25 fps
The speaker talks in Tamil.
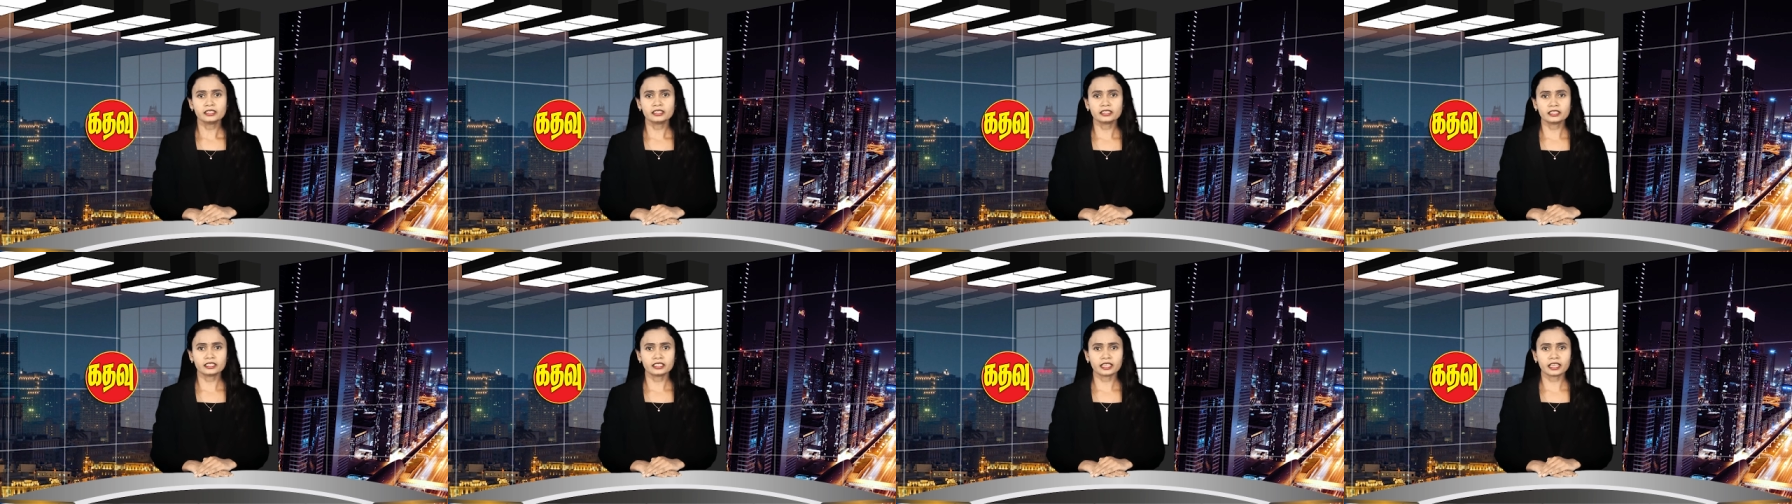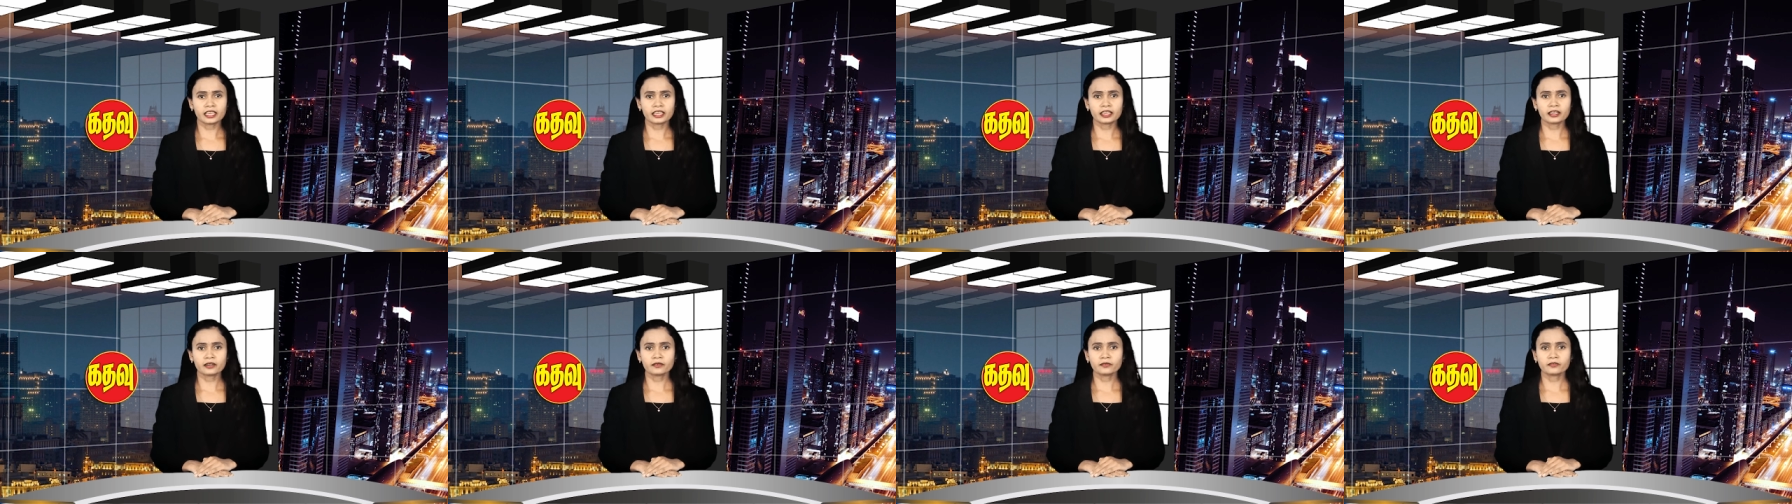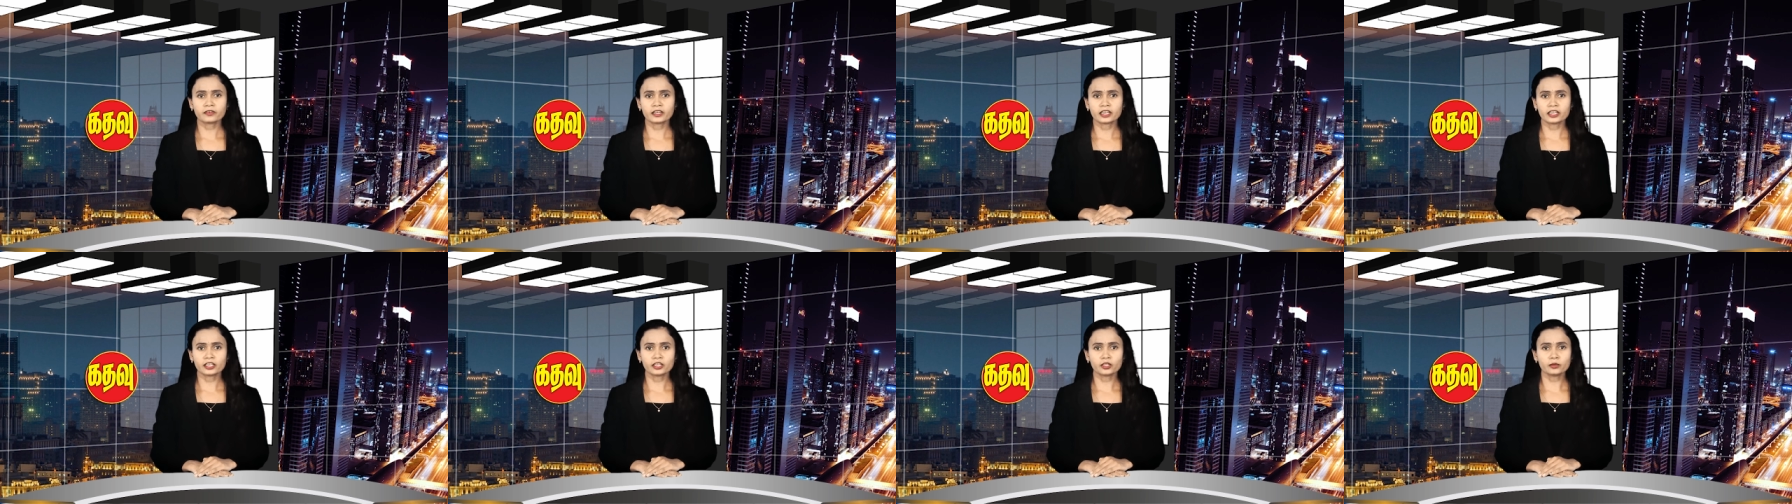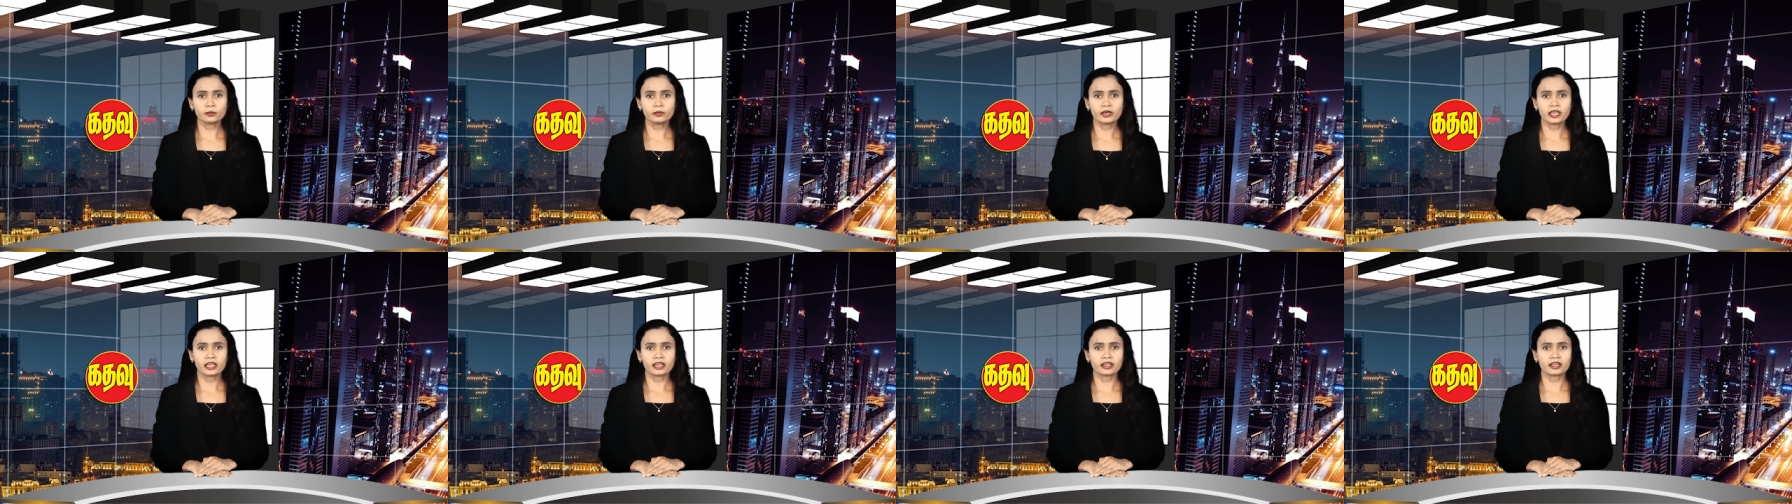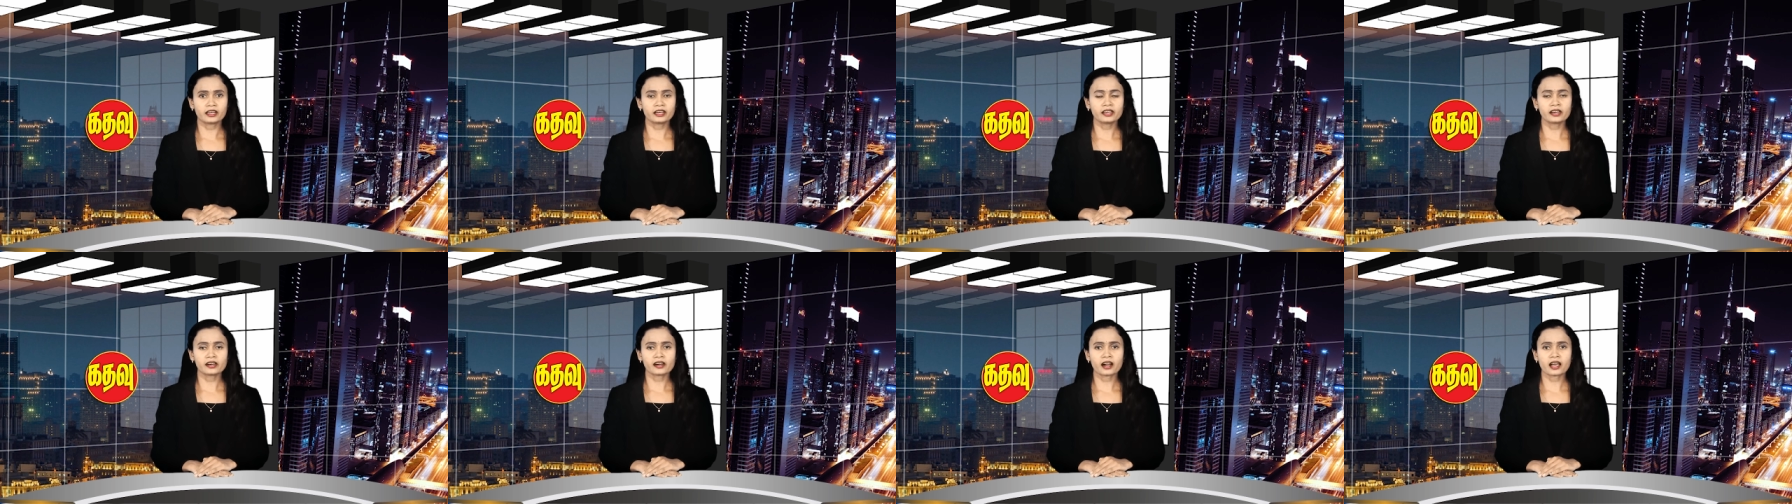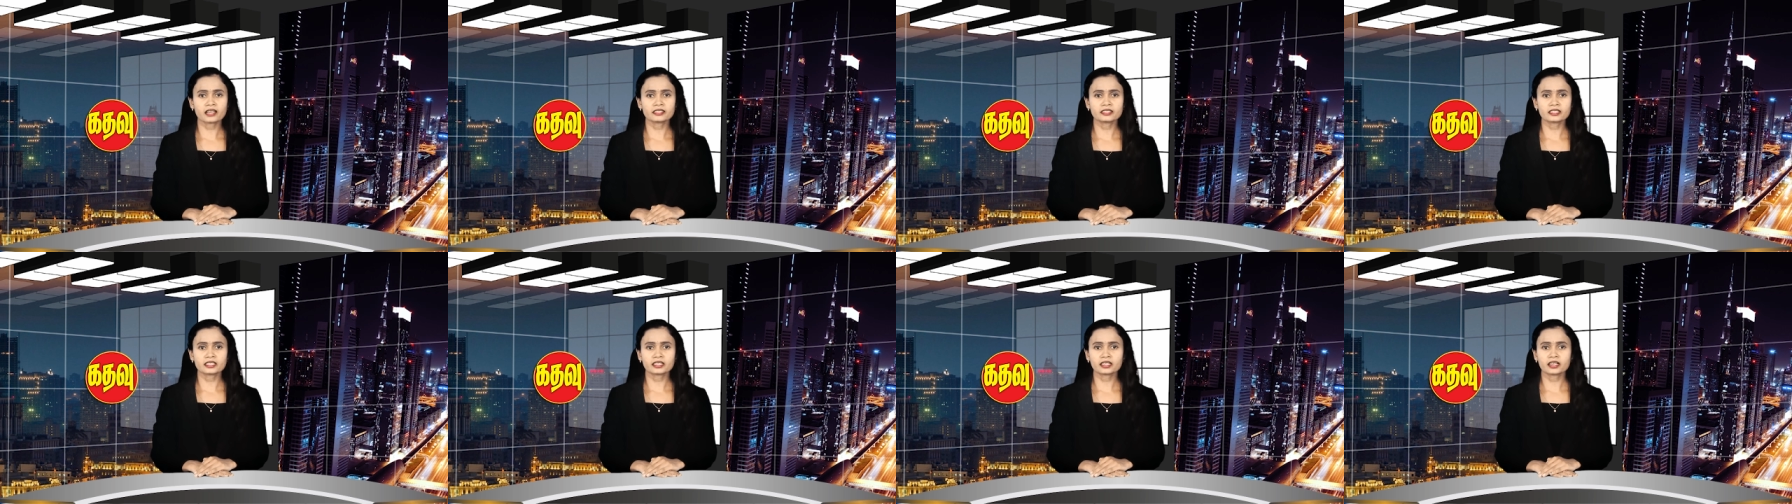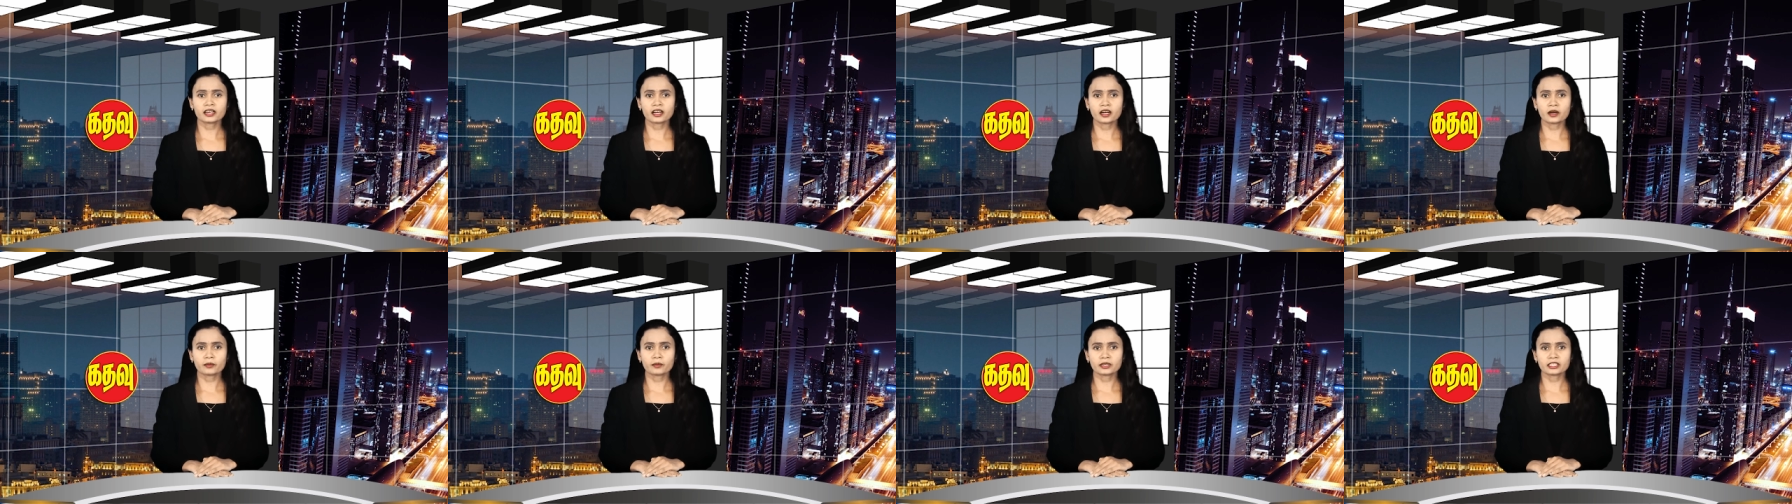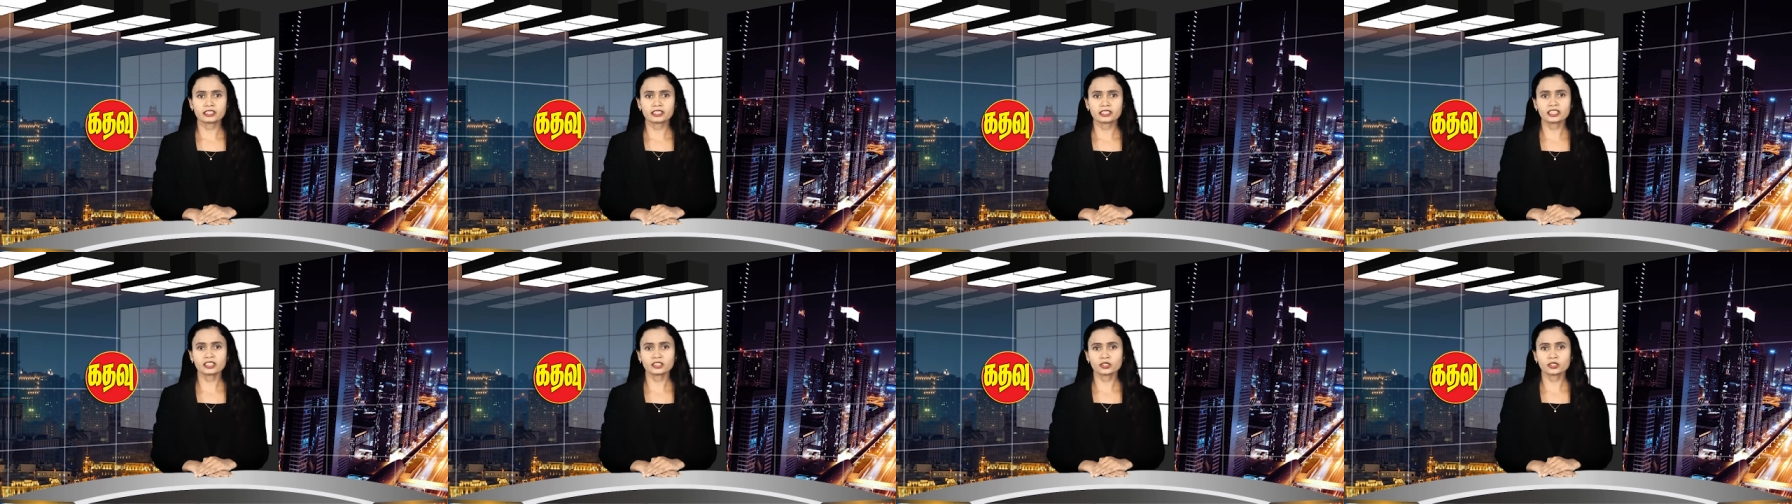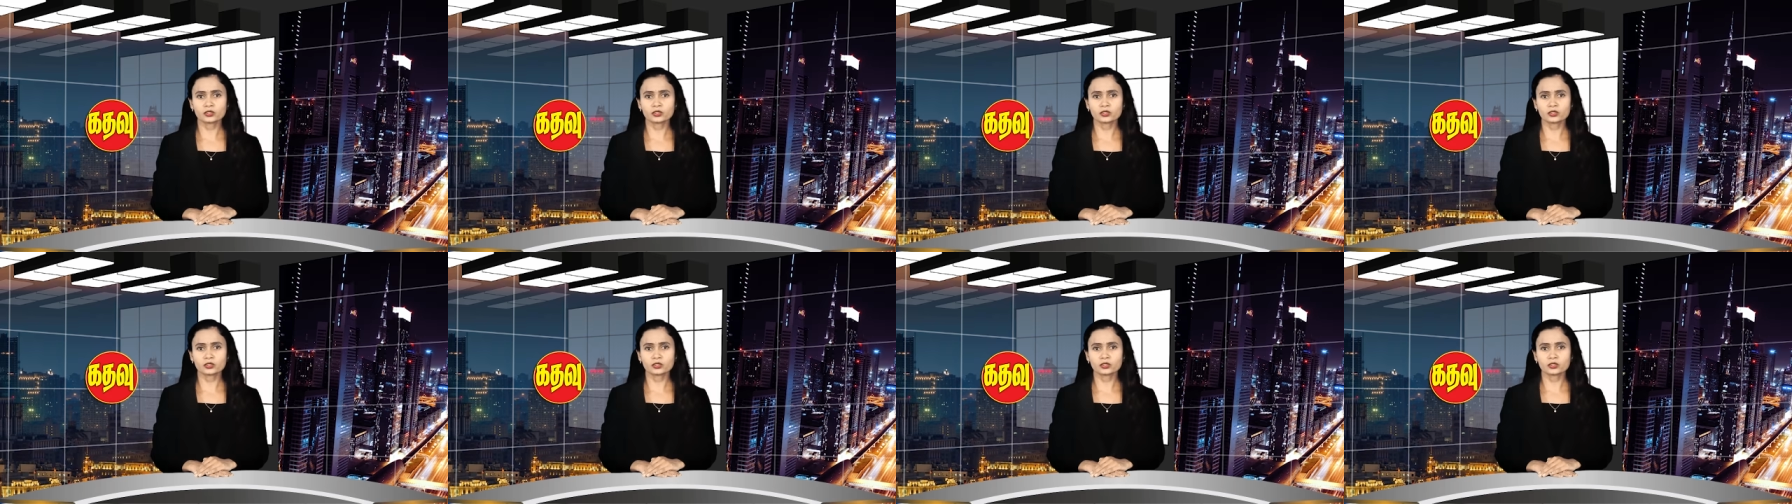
நீடிக்க வேண்டும் என ராஜாங்க அமைச்சர்